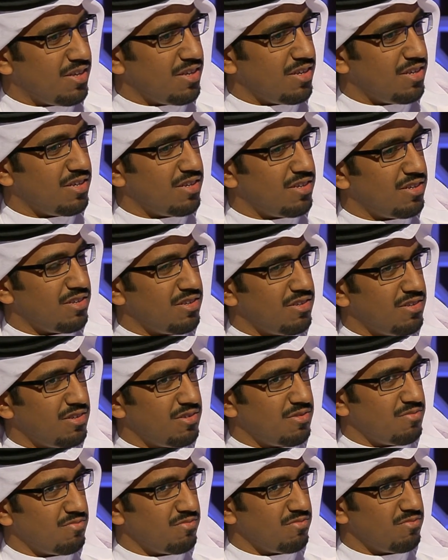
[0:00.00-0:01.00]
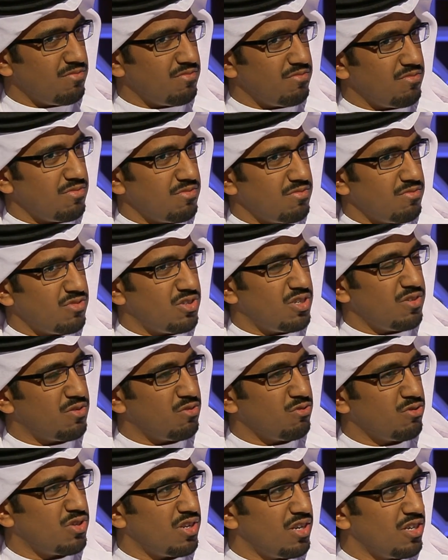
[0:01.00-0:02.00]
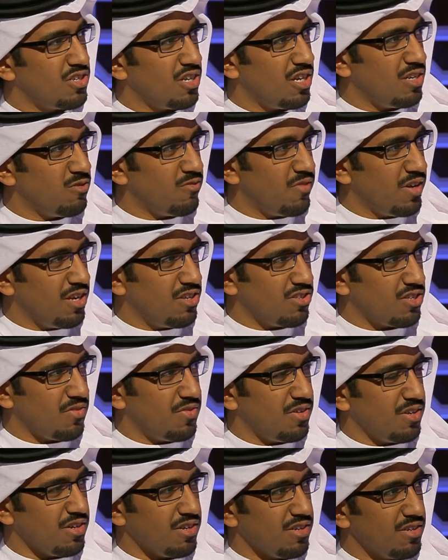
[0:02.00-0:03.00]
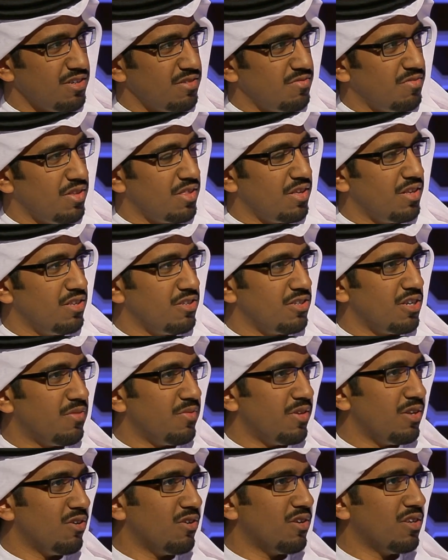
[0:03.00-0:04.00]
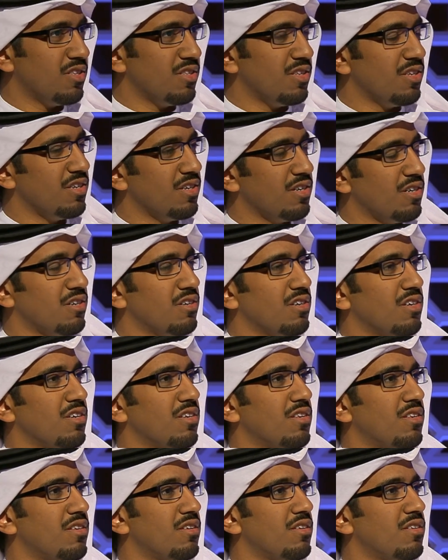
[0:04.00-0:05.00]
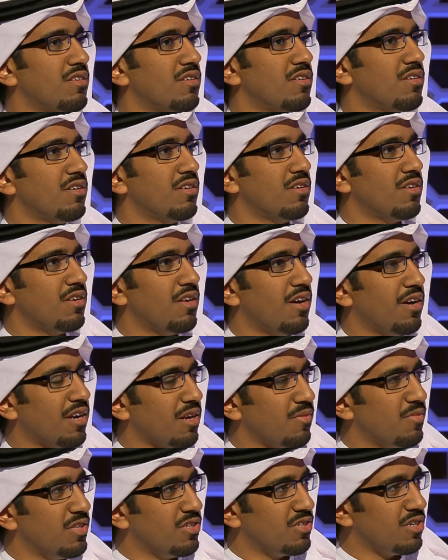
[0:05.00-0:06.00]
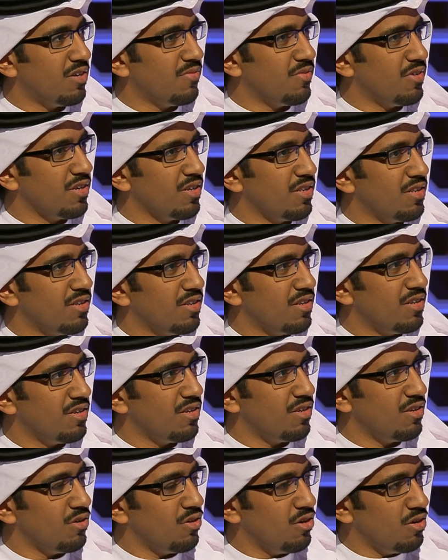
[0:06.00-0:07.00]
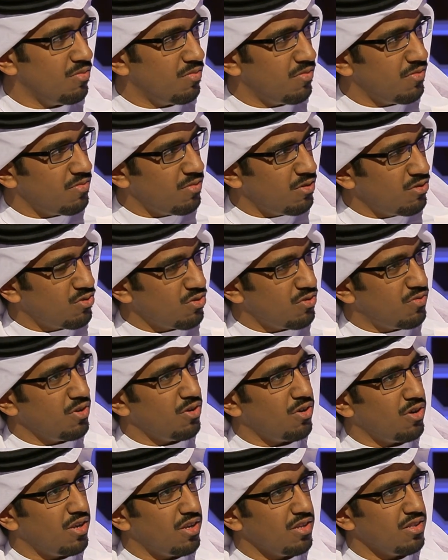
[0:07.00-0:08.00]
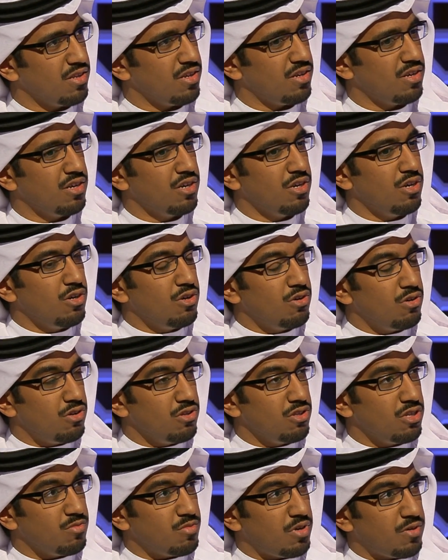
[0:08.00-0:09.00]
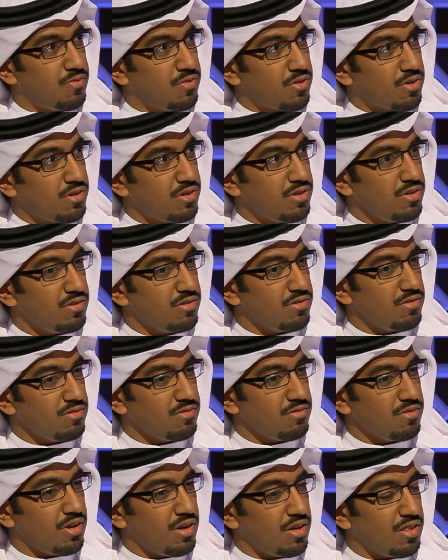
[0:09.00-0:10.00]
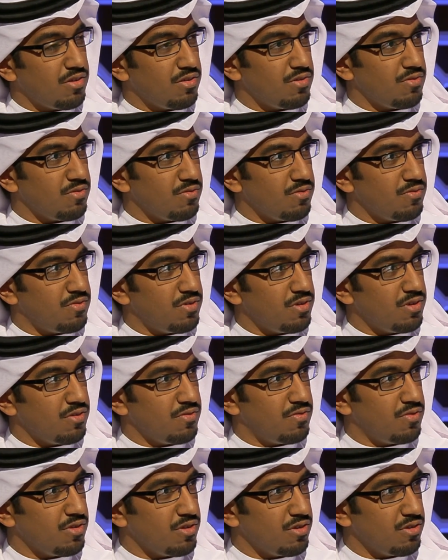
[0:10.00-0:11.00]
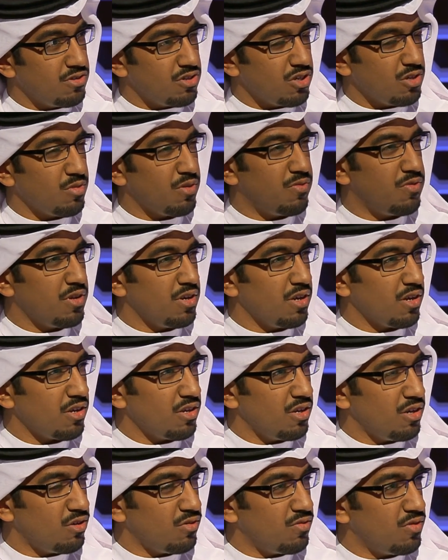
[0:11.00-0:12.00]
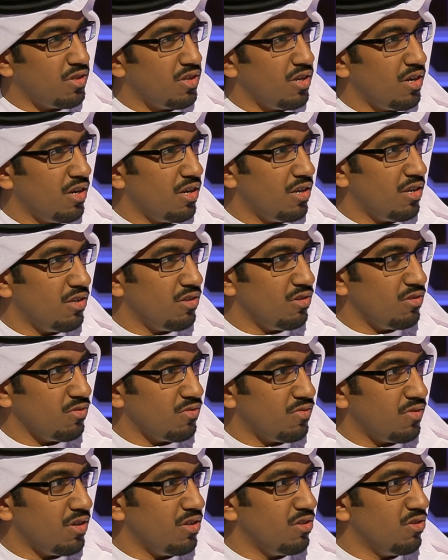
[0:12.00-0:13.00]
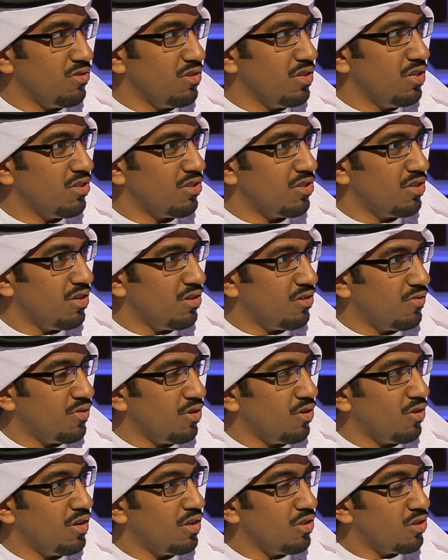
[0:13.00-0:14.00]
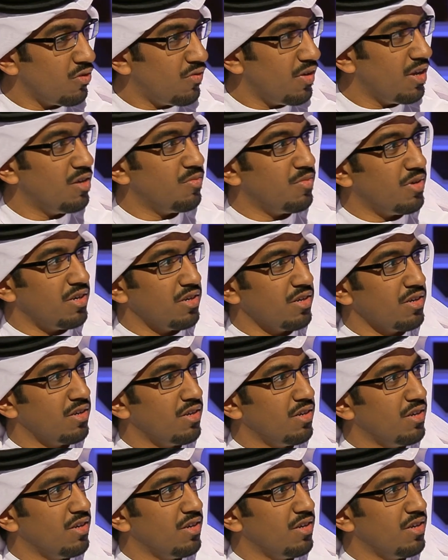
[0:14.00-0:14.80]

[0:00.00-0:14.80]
آه، شفت وش الاشياء المميزه فيها، مثلا الجامعه الهولنديه هي الحرم الجامعي الام موجود في هولندا نعم. عندهم افرع هذا في في جنوب افريقيا وفي تايلاند وفي اندونيسيا وفي هولندا وفي المانيا